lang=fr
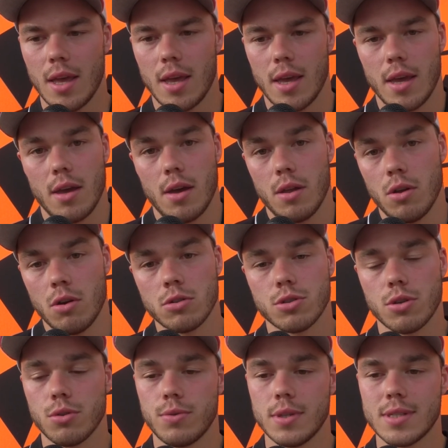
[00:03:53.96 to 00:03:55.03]
Et non,
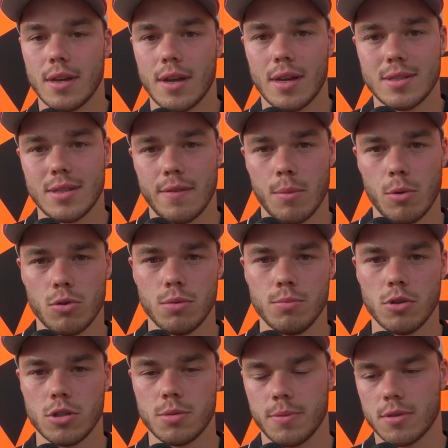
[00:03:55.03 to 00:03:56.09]
aujourd'hui ça, va beaucoup
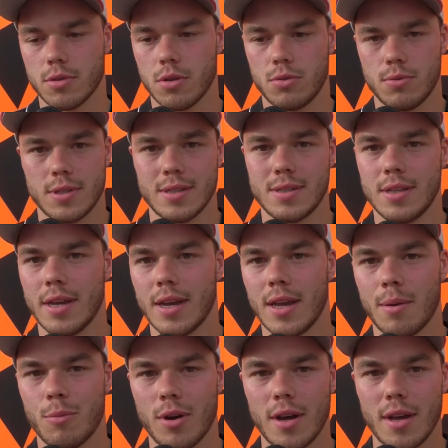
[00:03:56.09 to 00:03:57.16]
mieux. Je pense que tout ça c'est
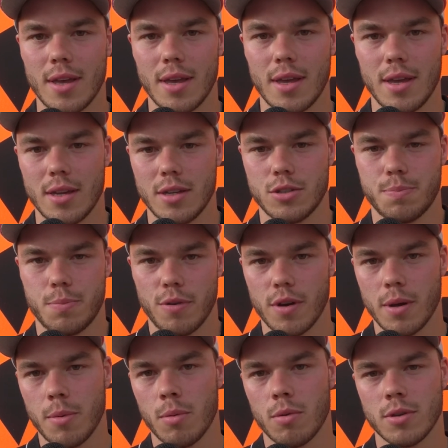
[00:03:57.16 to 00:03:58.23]
derrière moi et je peux
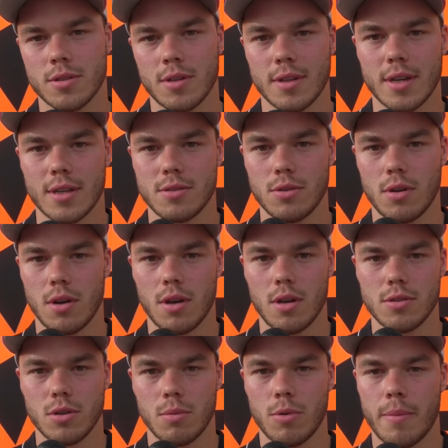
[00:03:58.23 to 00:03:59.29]
vraiment me concentrer sur,
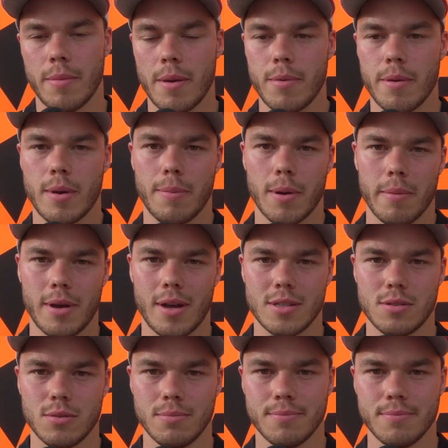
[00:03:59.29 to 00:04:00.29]
sur moi-même et ma préparation.